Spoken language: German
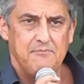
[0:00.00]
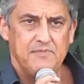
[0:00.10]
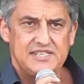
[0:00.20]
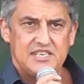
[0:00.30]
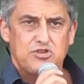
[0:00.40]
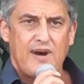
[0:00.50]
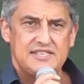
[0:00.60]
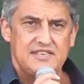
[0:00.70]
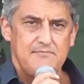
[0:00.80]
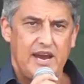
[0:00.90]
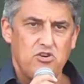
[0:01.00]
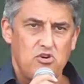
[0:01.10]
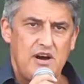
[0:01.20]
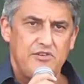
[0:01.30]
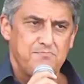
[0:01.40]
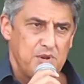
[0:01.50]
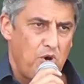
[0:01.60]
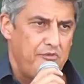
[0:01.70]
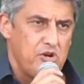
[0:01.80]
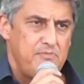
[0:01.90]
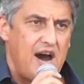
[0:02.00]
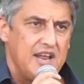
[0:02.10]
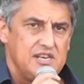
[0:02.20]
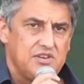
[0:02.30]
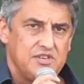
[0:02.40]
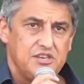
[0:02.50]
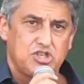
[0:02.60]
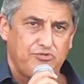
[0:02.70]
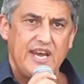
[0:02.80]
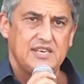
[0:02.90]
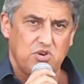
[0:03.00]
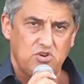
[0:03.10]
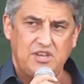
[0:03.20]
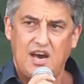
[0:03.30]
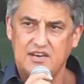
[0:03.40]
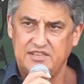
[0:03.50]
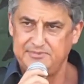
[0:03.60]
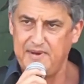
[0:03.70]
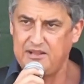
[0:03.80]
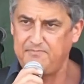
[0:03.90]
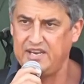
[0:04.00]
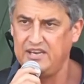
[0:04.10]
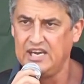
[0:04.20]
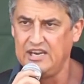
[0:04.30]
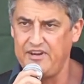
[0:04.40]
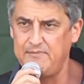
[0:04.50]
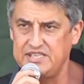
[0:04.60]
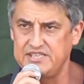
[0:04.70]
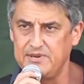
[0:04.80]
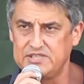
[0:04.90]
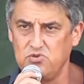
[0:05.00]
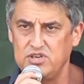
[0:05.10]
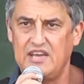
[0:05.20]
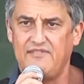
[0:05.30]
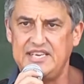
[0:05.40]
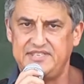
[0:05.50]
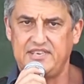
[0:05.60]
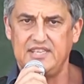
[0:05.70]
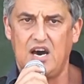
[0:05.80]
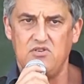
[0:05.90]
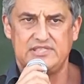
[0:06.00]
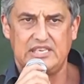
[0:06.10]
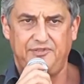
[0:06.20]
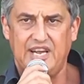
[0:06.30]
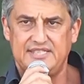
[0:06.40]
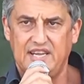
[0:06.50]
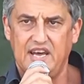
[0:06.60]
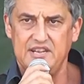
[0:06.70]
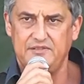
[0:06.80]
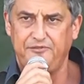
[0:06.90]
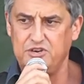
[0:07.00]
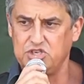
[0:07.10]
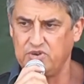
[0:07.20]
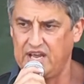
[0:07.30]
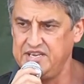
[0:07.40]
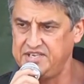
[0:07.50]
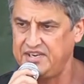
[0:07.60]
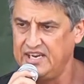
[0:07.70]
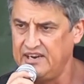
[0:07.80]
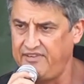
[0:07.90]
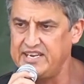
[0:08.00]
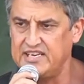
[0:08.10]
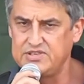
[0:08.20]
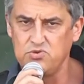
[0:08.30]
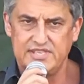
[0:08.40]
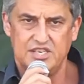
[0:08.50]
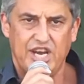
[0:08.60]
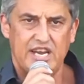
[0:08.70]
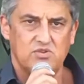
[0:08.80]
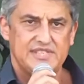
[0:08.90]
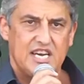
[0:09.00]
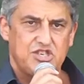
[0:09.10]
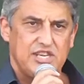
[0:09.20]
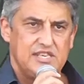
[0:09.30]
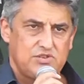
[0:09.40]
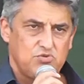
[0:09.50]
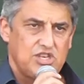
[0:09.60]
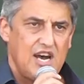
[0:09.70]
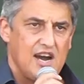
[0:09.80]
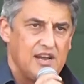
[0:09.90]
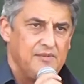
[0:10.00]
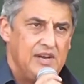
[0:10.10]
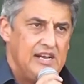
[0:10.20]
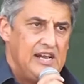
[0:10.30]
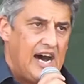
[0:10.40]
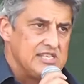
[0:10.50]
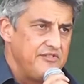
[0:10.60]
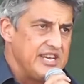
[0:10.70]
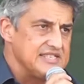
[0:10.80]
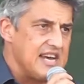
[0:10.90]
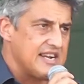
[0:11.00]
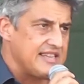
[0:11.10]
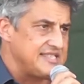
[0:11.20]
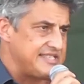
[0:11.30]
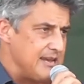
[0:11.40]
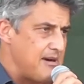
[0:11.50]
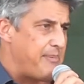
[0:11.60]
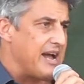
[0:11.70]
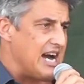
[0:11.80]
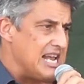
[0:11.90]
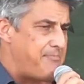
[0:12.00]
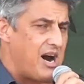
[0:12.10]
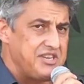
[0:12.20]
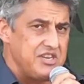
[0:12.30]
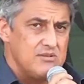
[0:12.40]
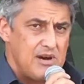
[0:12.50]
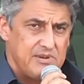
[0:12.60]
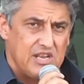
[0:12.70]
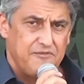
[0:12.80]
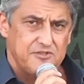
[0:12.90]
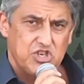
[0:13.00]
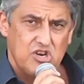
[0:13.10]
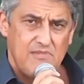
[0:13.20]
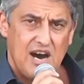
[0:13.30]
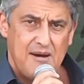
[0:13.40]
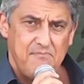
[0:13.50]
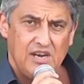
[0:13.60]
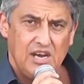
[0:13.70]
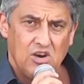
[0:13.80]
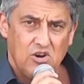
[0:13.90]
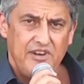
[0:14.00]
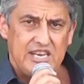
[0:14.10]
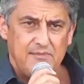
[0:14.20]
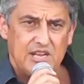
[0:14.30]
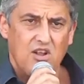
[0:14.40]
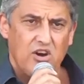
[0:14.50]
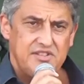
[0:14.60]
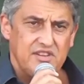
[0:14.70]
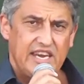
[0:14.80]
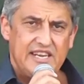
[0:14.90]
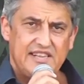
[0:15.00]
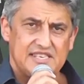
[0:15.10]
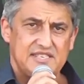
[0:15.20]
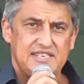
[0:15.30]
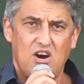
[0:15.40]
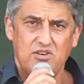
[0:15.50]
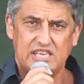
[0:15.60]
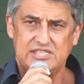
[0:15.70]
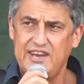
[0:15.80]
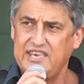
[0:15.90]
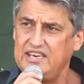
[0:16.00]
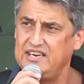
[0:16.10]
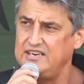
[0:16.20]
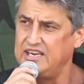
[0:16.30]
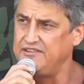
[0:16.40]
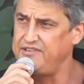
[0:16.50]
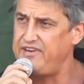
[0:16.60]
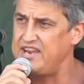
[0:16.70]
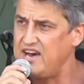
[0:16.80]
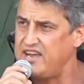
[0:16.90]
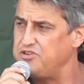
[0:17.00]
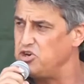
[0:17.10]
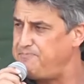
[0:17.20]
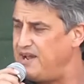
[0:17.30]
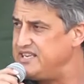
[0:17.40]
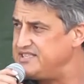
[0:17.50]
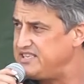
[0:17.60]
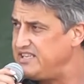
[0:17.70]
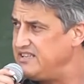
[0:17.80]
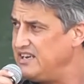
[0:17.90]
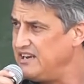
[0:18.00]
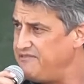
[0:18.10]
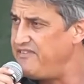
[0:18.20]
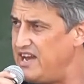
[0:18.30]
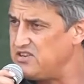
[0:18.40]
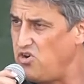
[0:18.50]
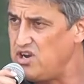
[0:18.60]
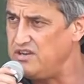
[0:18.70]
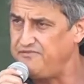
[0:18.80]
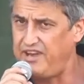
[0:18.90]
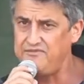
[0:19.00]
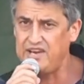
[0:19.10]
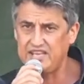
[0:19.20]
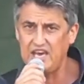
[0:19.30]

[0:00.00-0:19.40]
Ähm, es ist Schwachsinn. Meine Oma wird mit Morphium behandelt und ist schwer suchtkrank. Das merkt man, wenn man sie Besuch, dann weiß ich genau, ist das Pflaster da hinten frisch oder nicht, weil die Entzugserscheinungen sehr schnell zuschlagen. Also wie gesagt, das Thema bei aller Party immer mit auf dem Schirm haben. Und wenn ihr mit Leuten redet, das ist ja auch der Zweck hier, wir werden nachher durch Berlin ziehen, wir werden gucken, wen wir